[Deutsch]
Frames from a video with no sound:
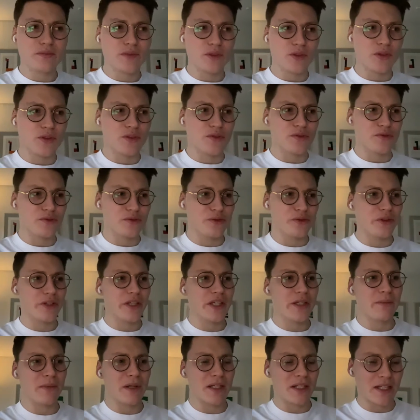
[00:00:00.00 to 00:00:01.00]
und für
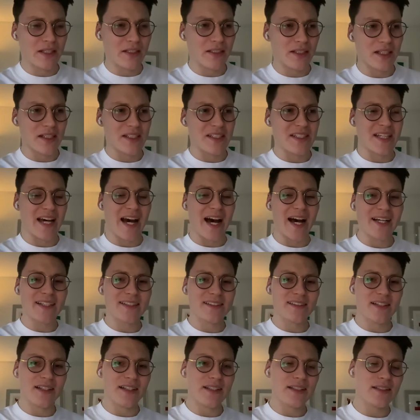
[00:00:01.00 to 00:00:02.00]
jemand anderen da
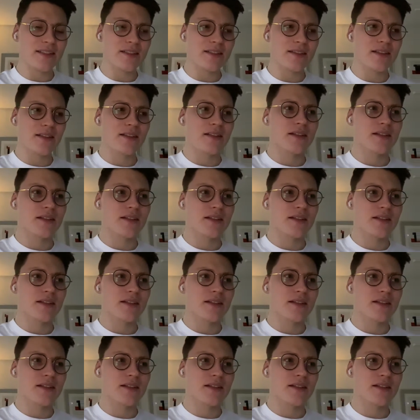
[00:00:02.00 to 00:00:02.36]
sein